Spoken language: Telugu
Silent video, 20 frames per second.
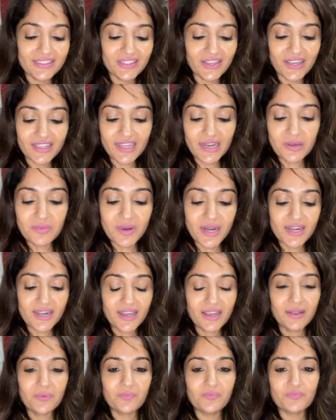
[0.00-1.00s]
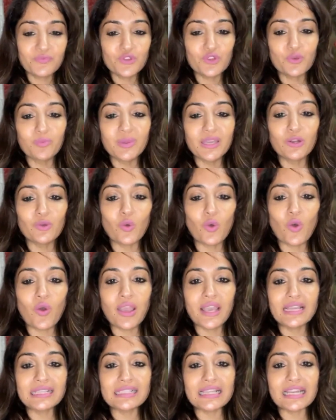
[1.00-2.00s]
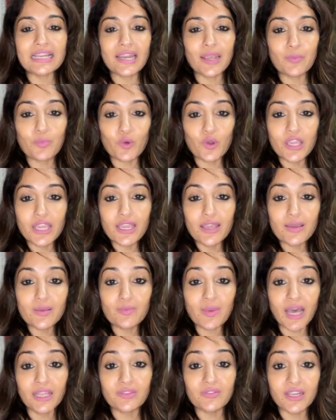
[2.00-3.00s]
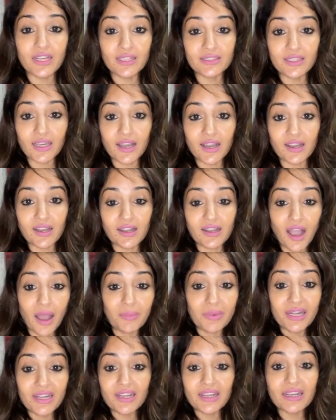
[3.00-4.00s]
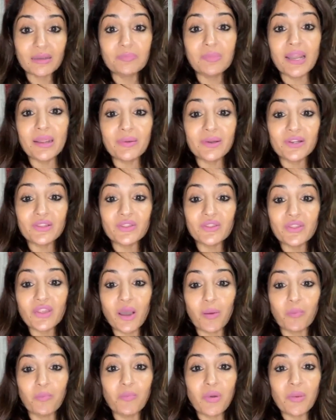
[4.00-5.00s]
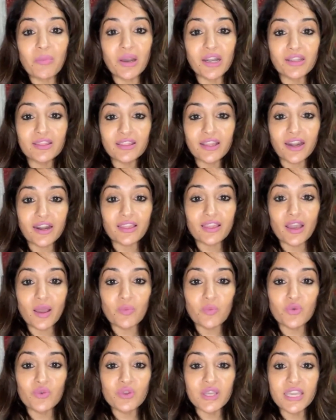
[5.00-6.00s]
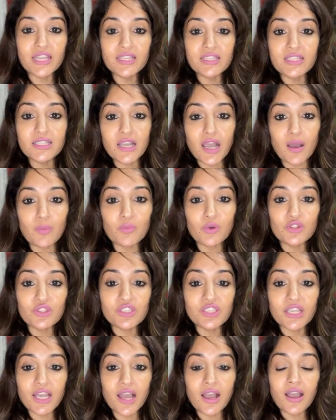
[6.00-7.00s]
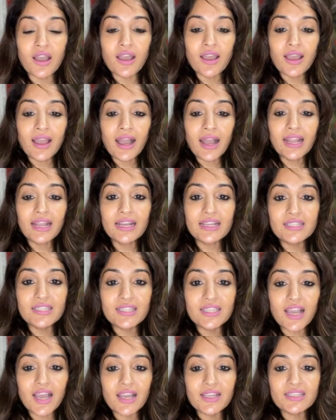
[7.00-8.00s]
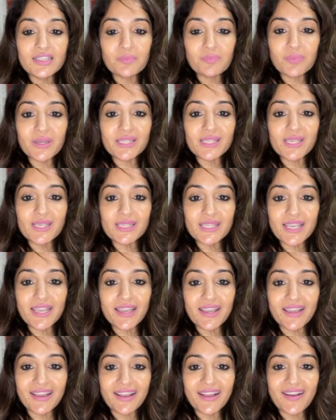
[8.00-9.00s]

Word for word: సో అదనమాట సో మీరు ఓ ఎగ్జైట్ అయిపోయి మాధవీలత కామెంట్లకు రిప్లై పెడుతుంది అప్ప మనం తిడదాము గింజ బొంజ గంజా అని చెప్పేసేసి